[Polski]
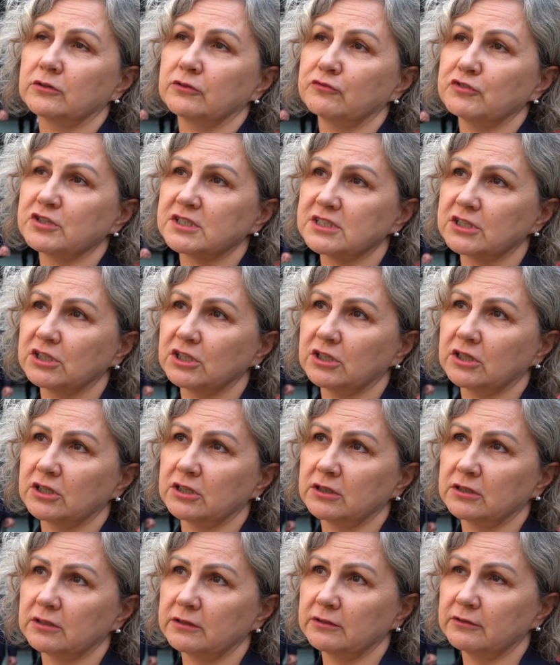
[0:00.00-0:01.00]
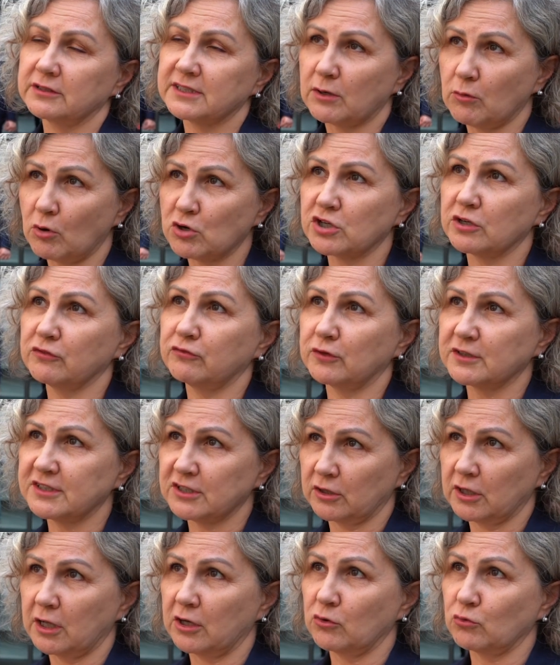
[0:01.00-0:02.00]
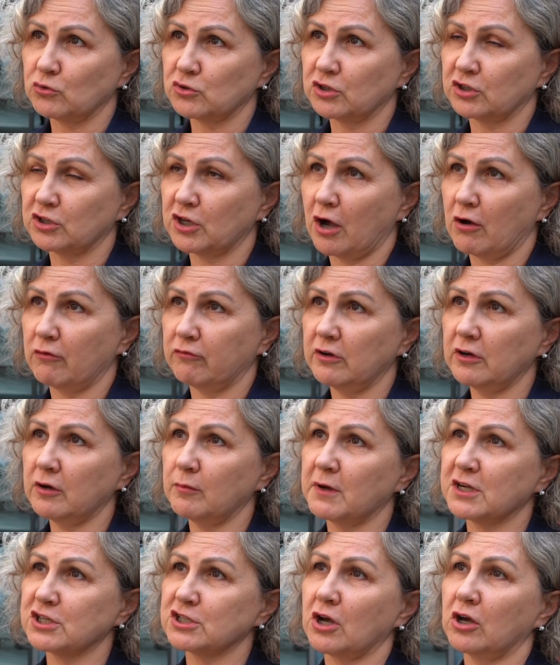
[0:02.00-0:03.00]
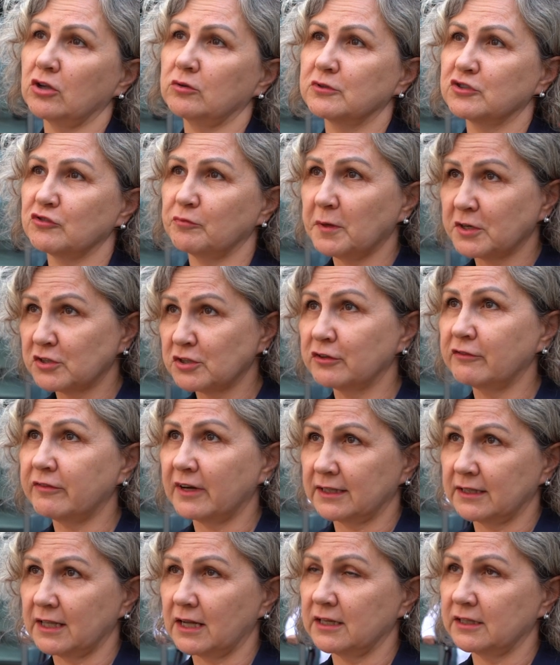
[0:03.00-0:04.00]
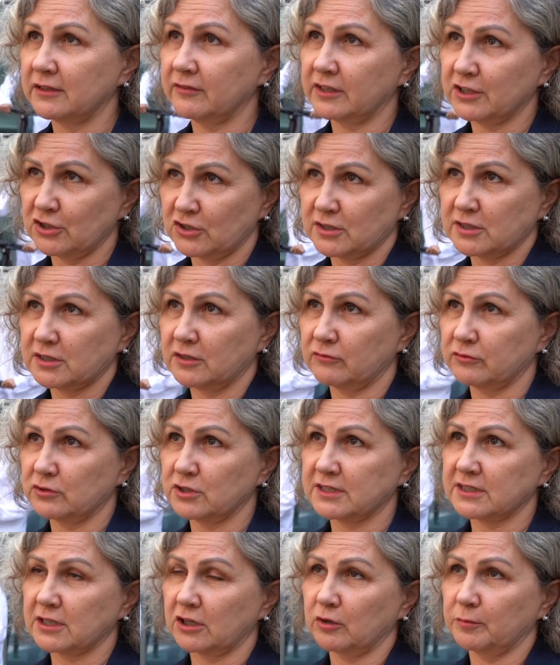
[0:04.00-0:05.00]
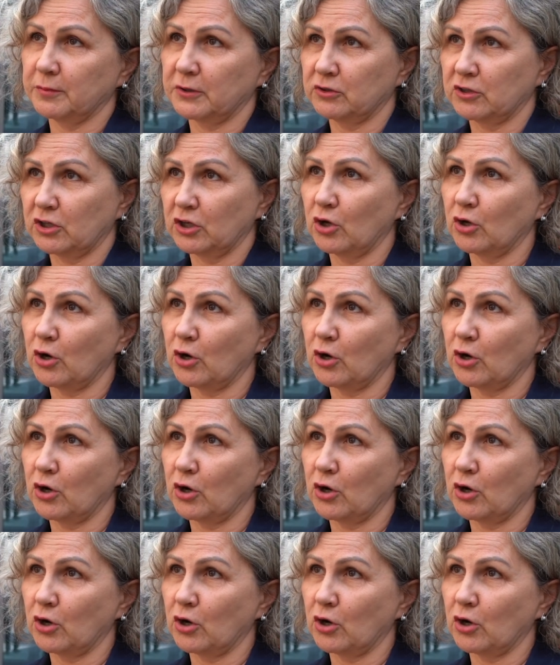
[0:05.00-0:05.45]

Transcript: wszystkich założeń funkcjonalno-użytkowych ma się odbyć w pierwszym kwartale 2025